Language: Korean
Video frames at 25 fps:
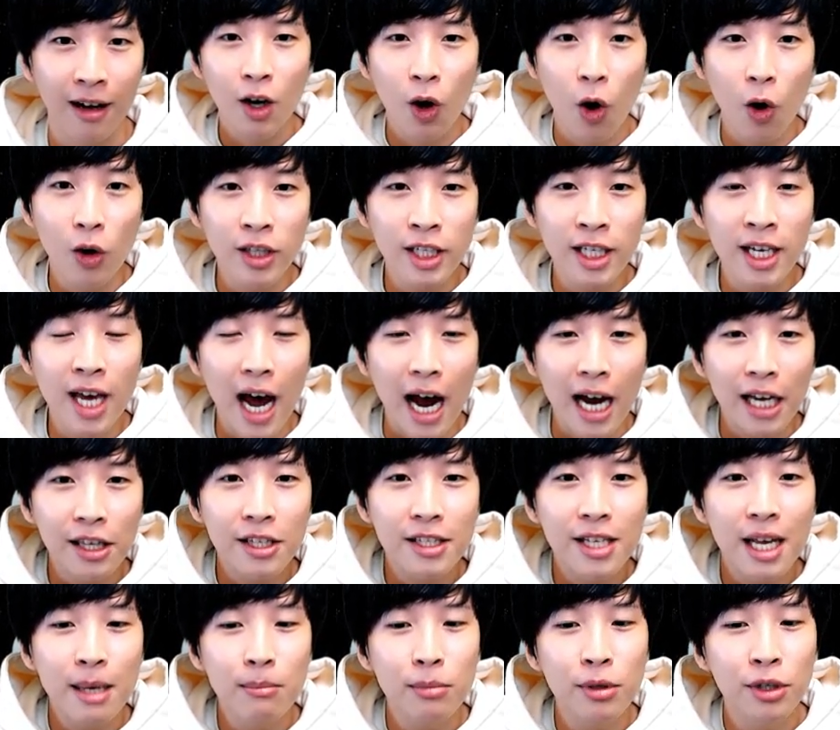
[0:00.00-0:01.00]
건이의
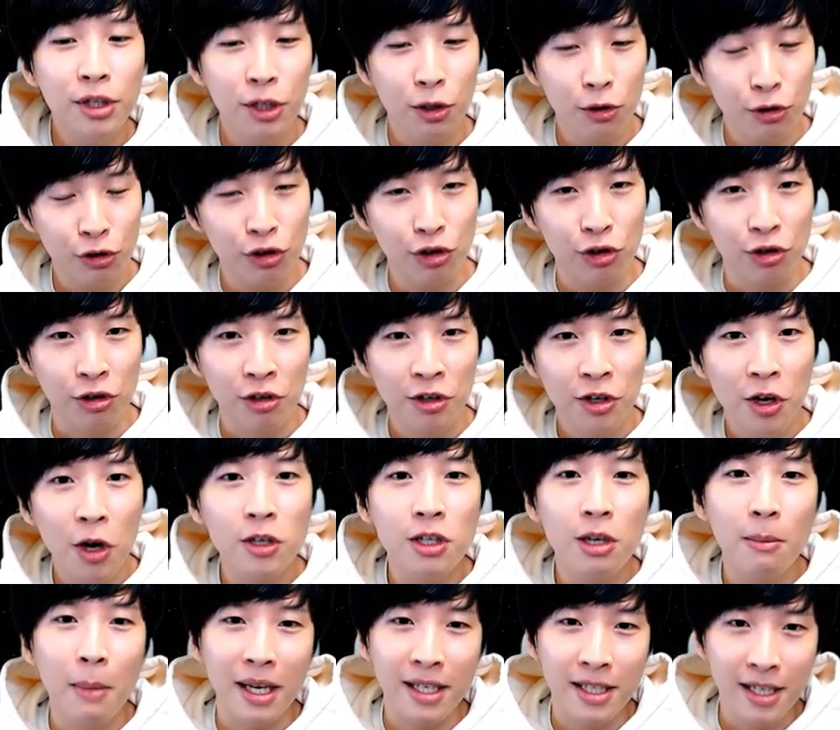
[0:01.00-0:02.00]
IT 3분 뉴스
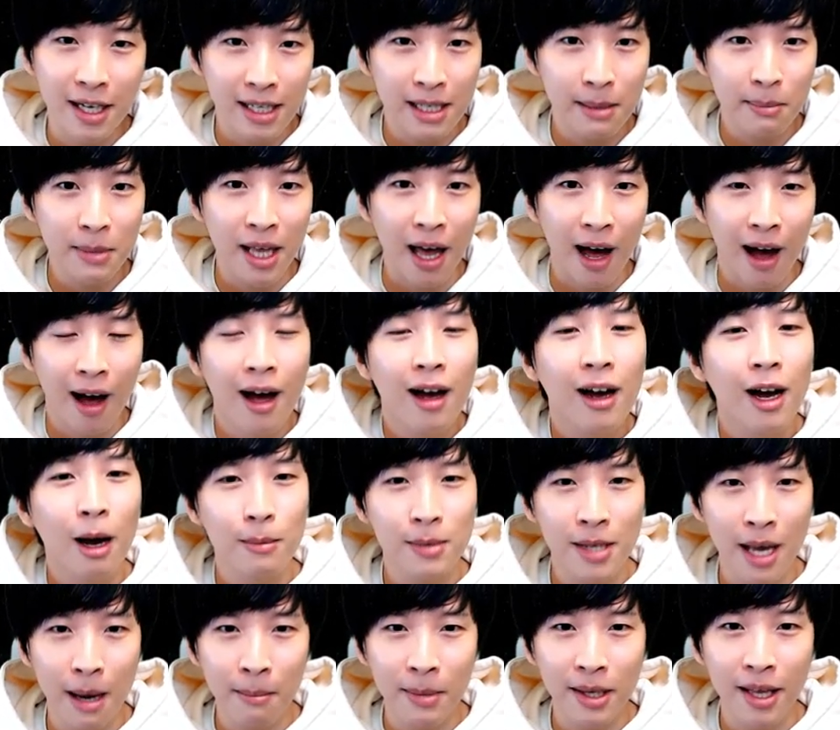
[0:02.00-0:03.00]
여기서 마치겠습니다.
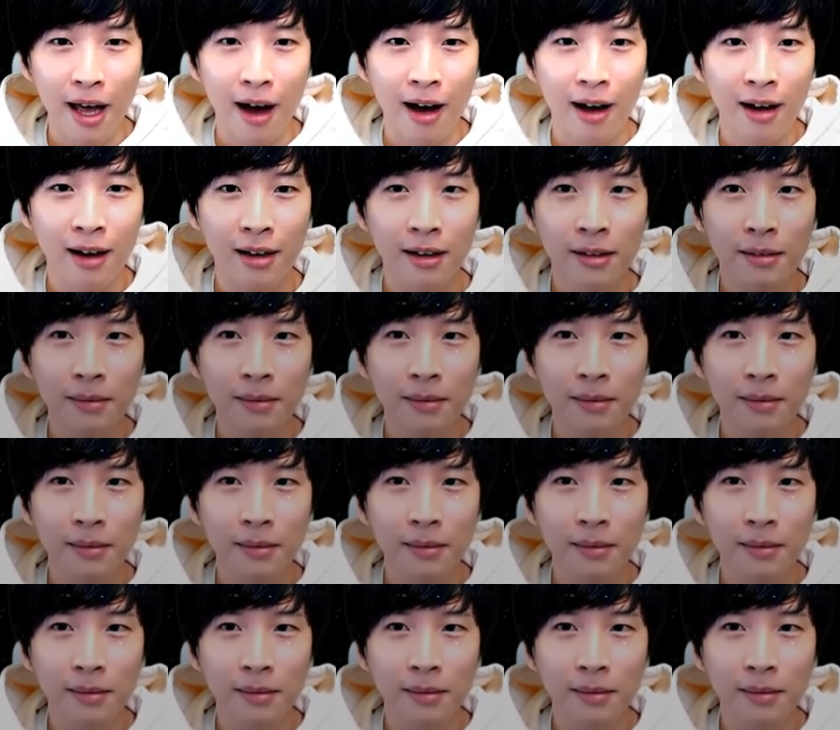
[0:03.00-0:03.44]
감사합니다.